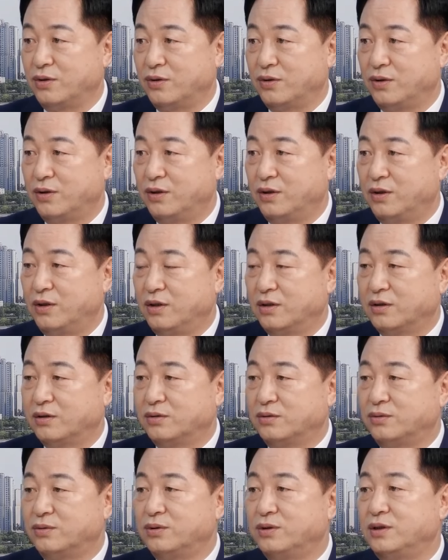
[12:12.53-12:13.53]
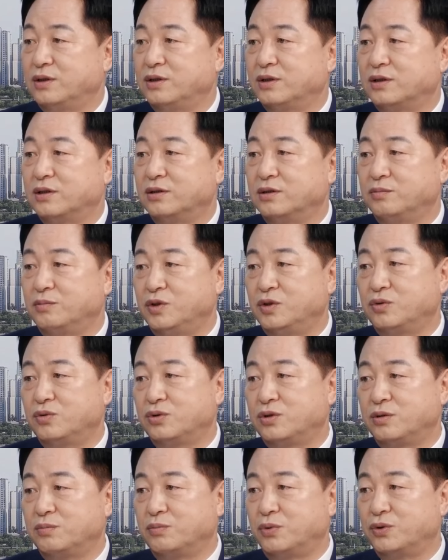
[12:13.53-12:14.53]
음. 우리
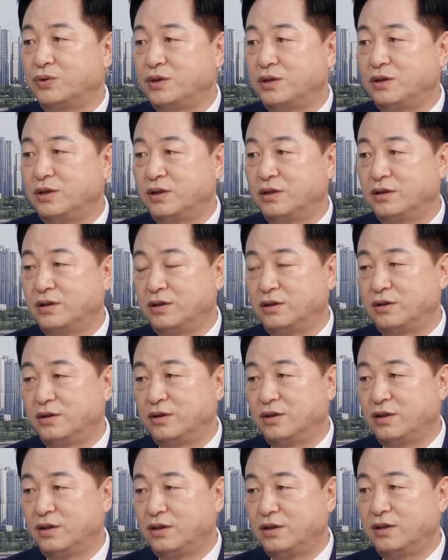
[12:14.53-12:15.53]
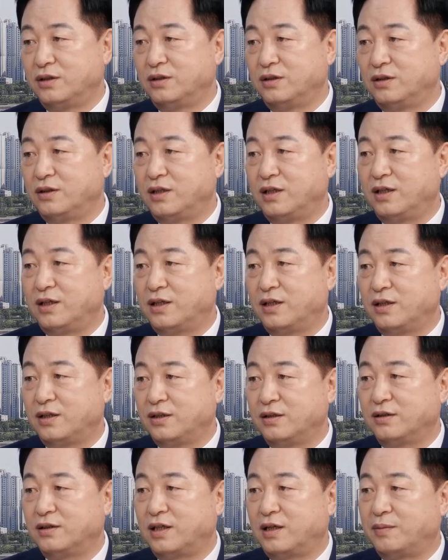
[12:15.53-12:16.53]
그민주진보진영은 연대
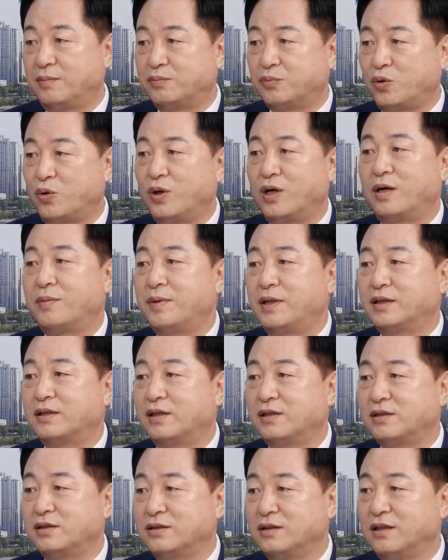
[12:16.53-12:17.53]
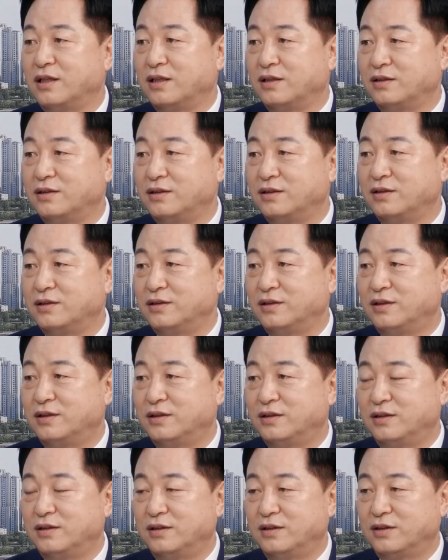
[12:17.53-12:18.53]
연합 통합할 때 승리했거든.
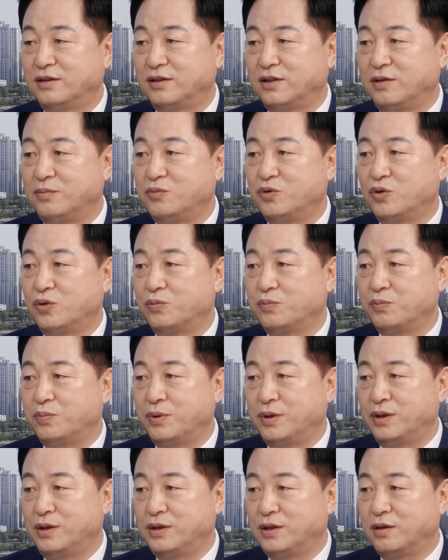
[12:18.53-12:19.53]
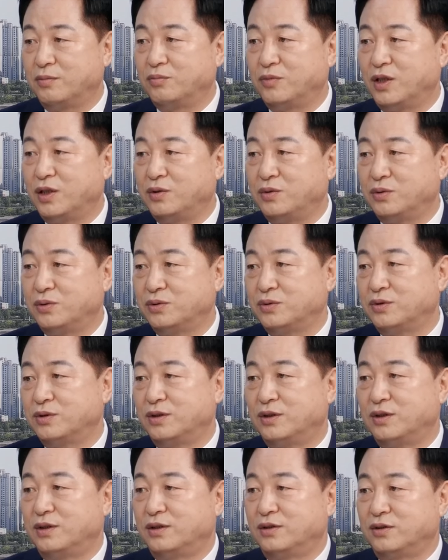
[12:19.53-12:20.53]
어. 김종필, 김대중,
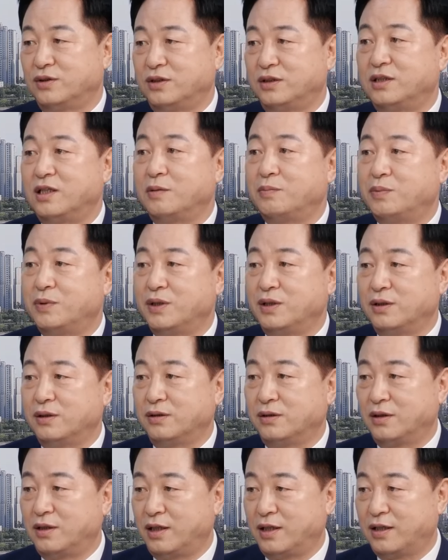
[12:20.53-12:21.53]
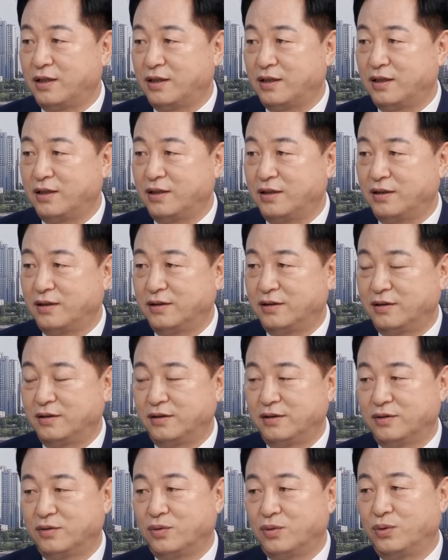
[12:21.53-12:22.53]
DJP 연대. 네.
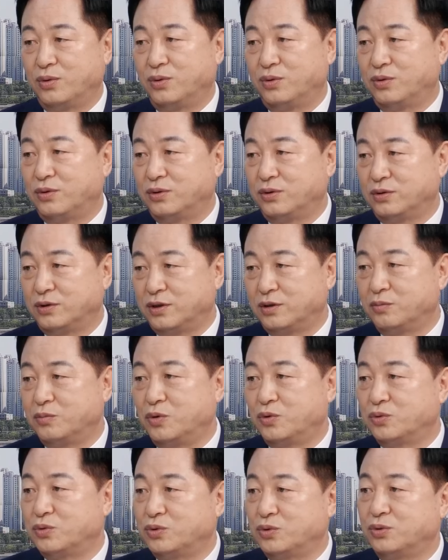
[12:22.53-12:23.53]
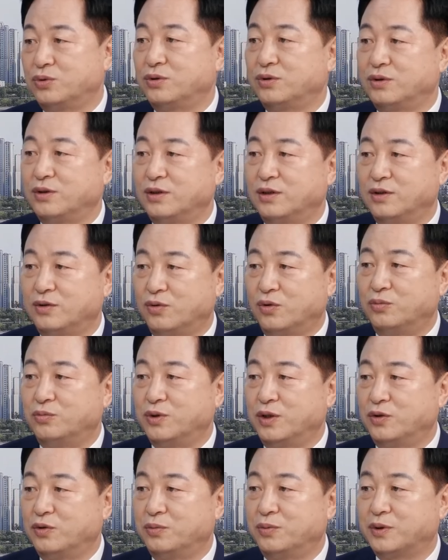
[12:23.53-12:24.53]
또 정몽준
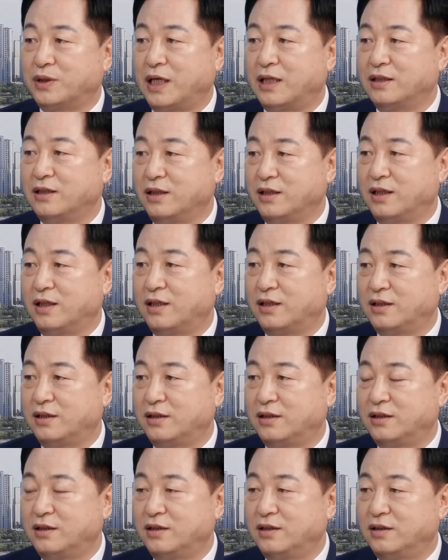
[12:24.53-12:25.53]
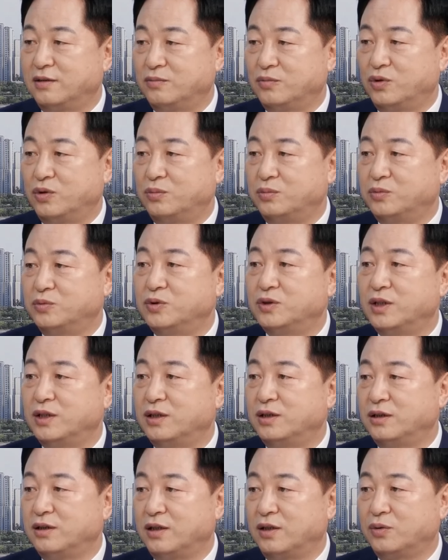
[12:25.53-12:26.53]
노무현 후보 단일화. 네. 물론
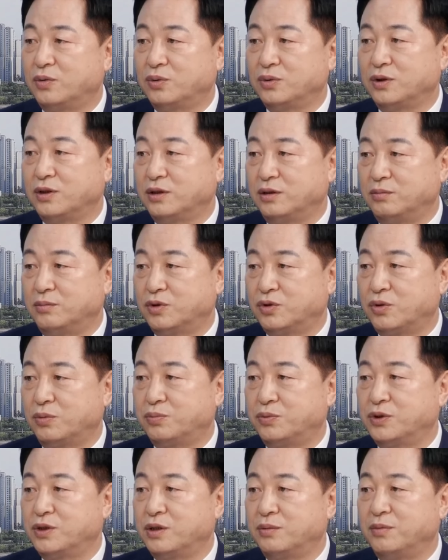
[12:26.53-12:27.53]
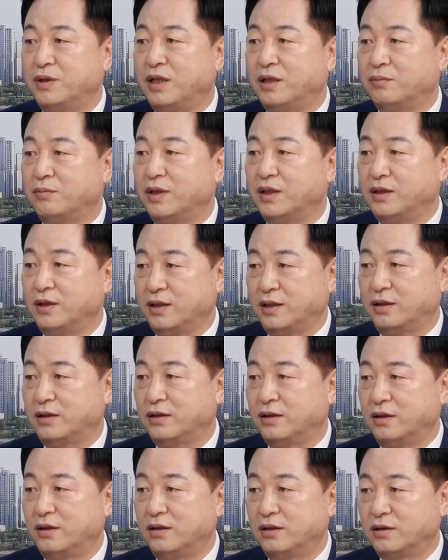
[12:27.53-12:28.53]
문재인 대통령은 뭐 촛불 시민행명이 한
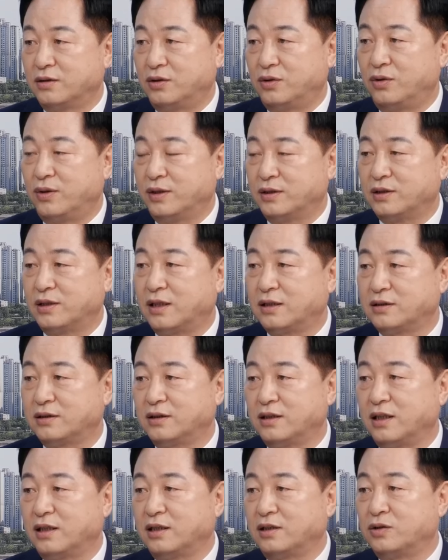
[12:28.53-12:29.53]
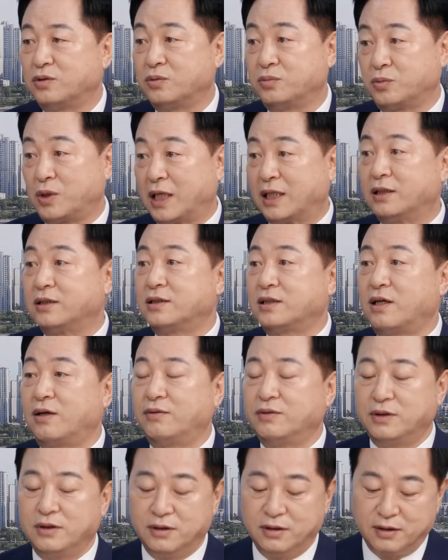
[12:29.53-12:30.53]
걸로에서 네. 당선했기 때문에 다른
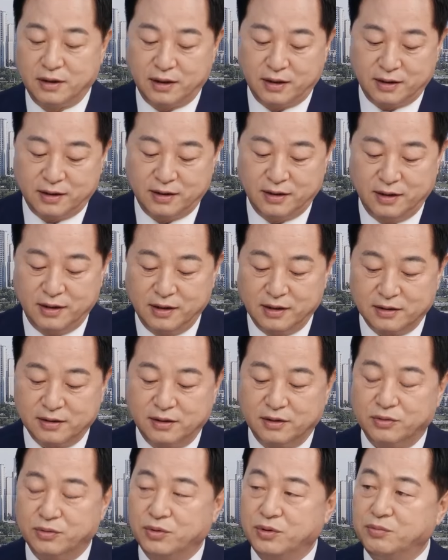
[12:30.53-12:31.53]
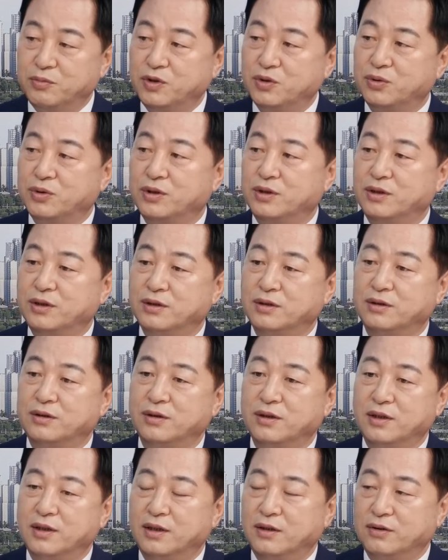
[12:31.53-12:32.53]
차원인데 네. 그래서 우리 민주진영은
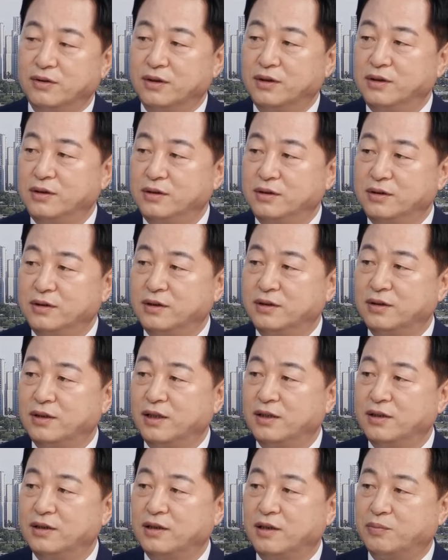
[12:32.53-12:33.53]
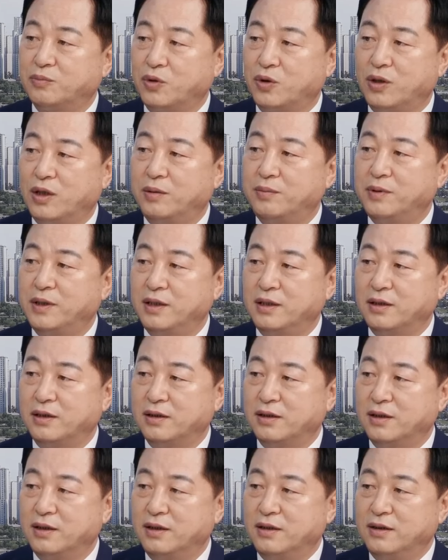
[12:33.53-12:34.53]
늘 연대 연합 통합을
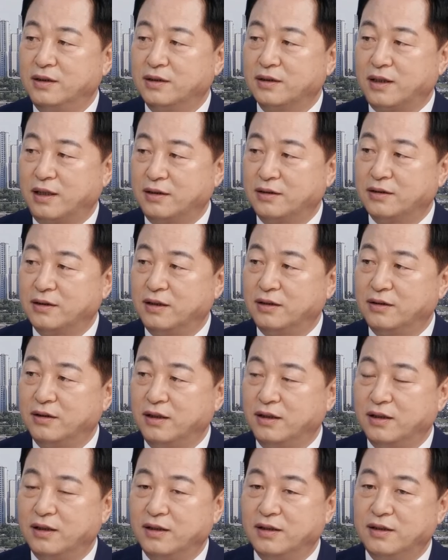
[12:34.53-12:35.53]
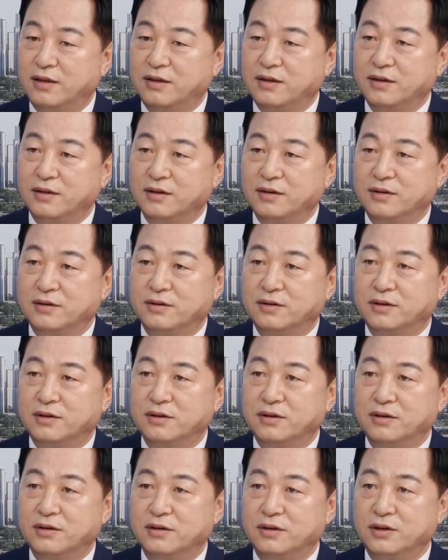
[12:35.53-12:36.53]
해야 가능한데 네.
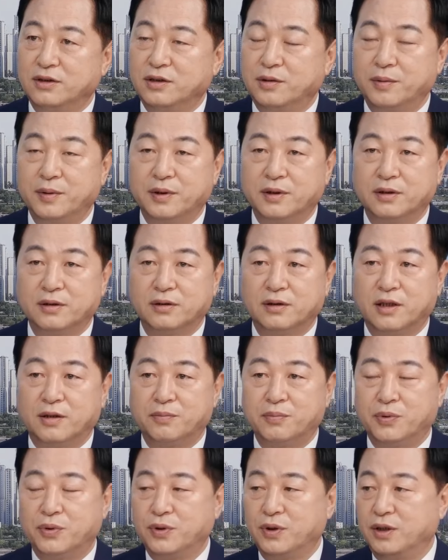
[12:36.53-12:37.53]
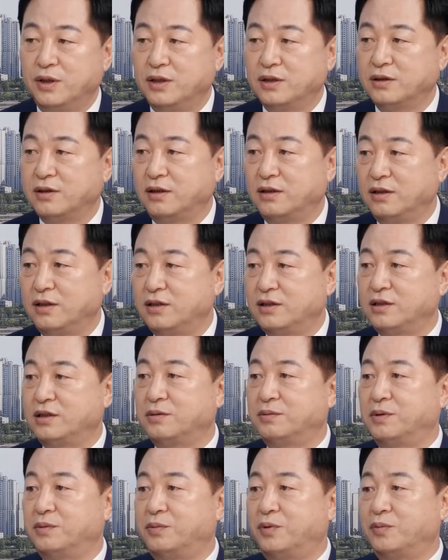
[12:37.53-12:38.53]
저는 이재명 대표의 2년간
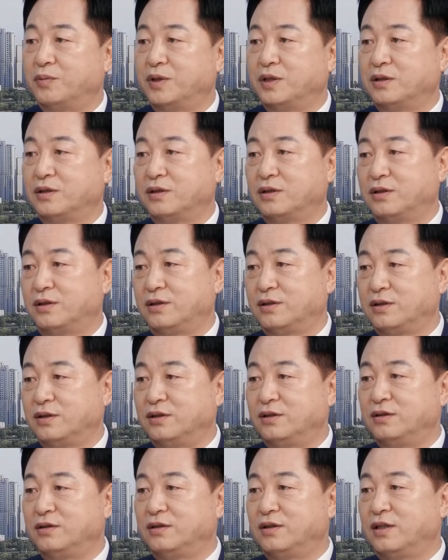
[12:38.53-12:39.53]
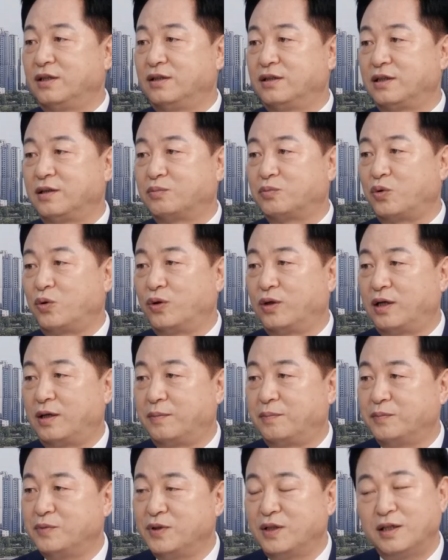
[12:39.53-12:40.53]
리더십을 보면서 네. 연대 연합 통합
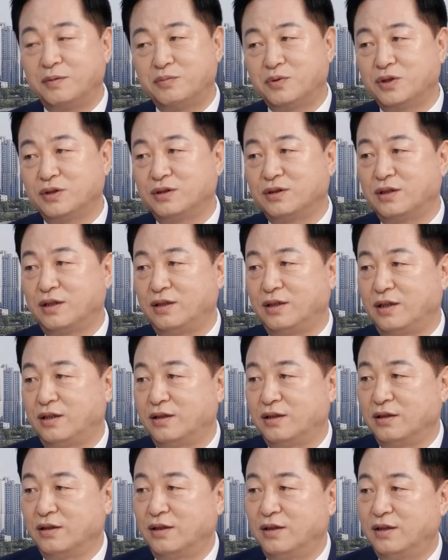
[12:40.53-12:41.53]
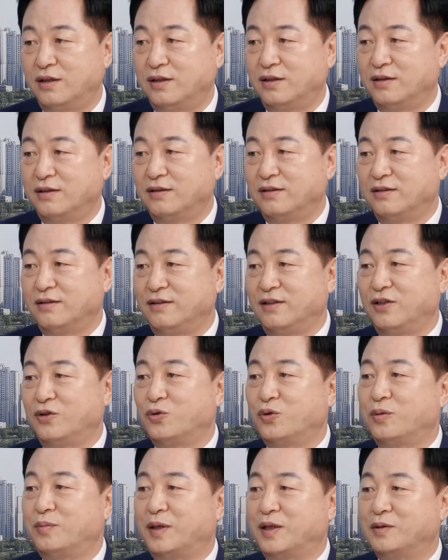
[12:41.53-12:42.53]
연합 정치에 대한
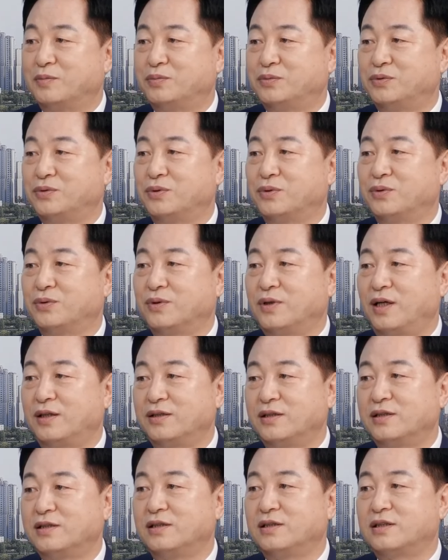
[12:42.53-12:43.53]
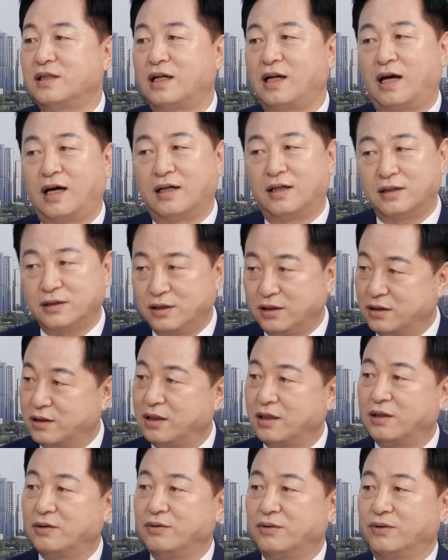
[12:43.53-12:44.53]
이해도가 많이 부족한지 어... 아. 잘안
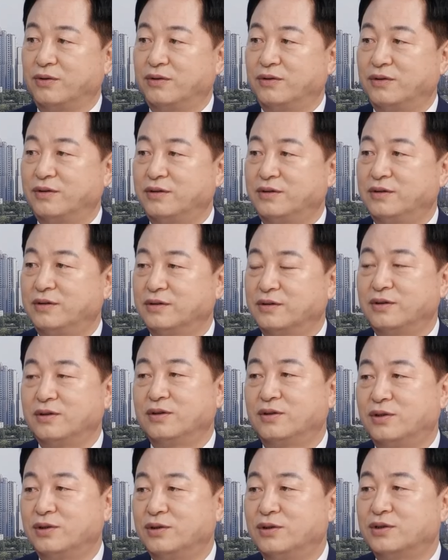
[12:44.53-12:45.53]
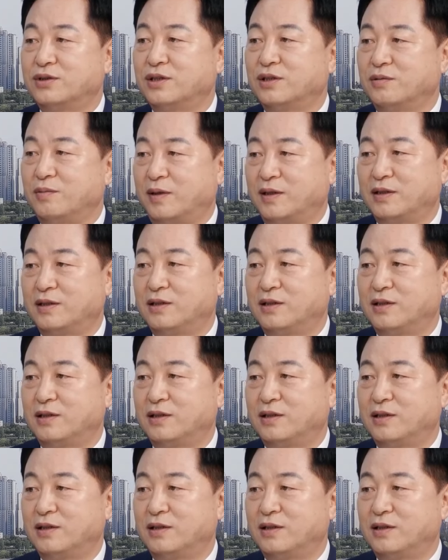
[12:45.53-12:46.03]
하시더라고요. 어... 아. 그러니 더 걱정이 많아요.